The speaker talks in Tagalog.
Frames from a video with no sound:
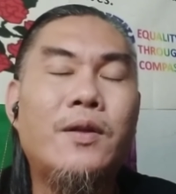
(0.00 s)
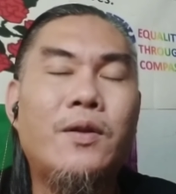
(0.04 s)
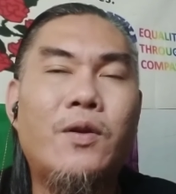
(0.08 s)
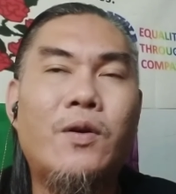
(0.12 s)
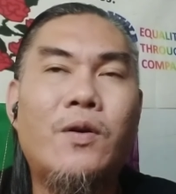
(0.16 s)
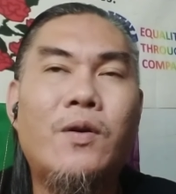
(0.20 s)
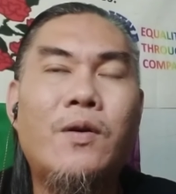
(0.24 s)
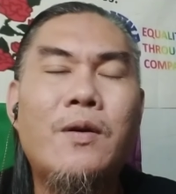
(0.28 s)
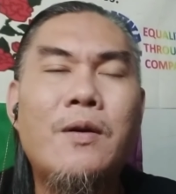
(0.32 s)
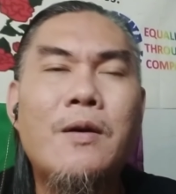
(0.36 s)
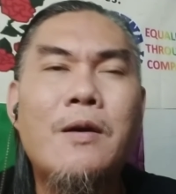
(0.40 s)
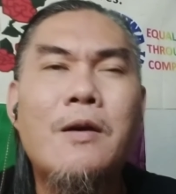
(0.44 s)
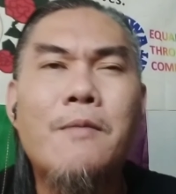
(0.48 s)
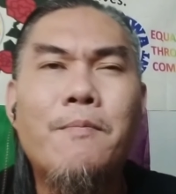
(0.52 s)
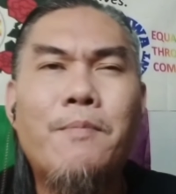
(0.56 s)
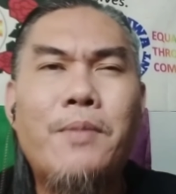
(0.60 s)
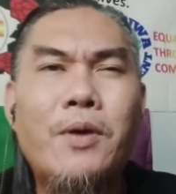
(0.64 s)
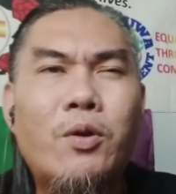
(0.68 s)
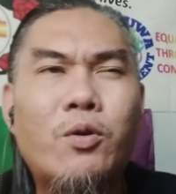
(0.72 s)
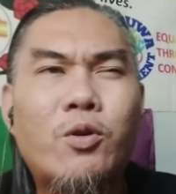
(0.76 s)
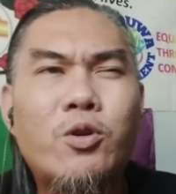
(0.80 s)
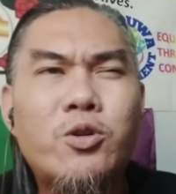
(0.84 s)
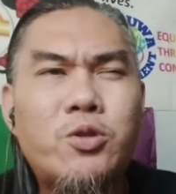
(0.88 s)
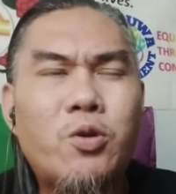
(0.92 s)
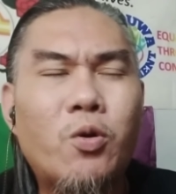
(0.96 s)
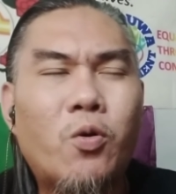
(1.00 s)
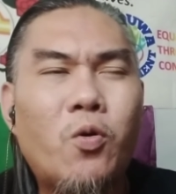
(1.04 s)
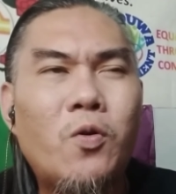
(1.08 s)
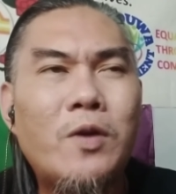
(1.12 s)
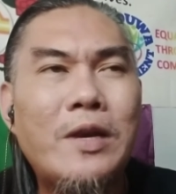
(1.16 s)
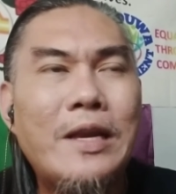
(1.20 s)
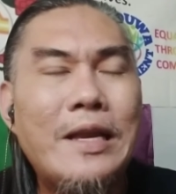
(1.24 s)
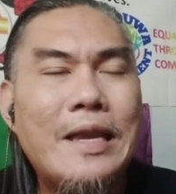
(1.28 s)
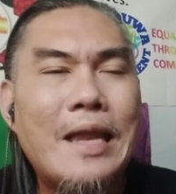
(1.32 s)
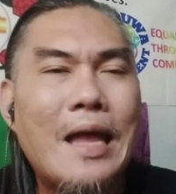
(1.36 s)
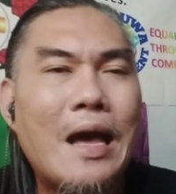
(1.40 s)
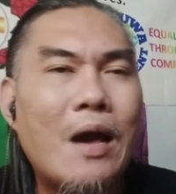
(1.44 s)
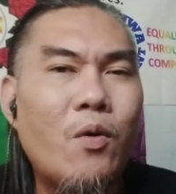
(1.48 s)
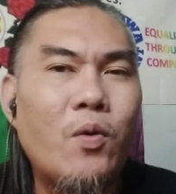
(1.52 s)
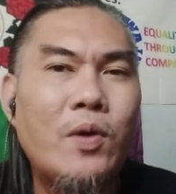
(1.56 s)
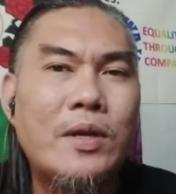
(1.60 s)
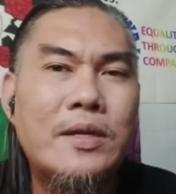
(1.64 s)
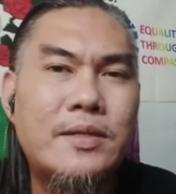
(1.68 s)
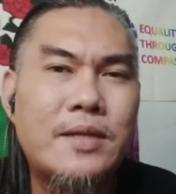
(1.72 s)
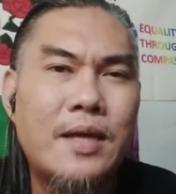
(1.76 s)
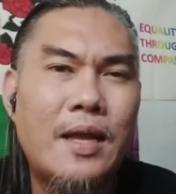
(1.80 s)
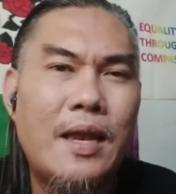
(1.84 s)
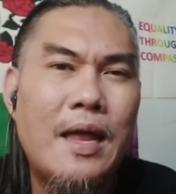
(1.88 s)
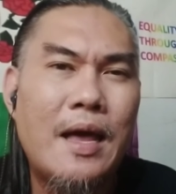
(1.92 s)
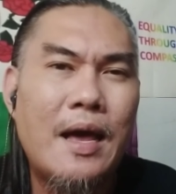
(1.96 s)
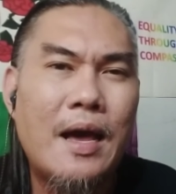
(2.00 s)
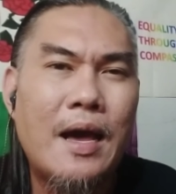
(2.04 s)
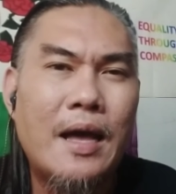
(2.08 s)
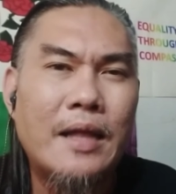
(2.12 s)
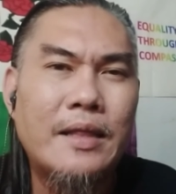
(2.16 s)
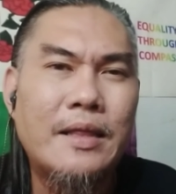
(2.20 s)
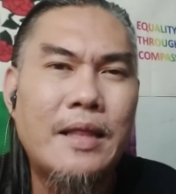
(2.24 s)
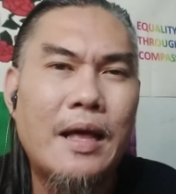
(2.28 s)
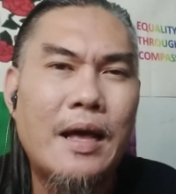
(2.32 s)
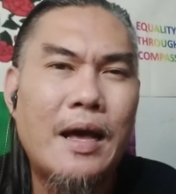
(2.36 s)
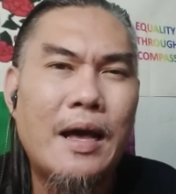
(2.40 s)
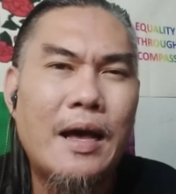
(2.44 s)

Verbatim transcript: No? Pero gusto kong linawin sa lahat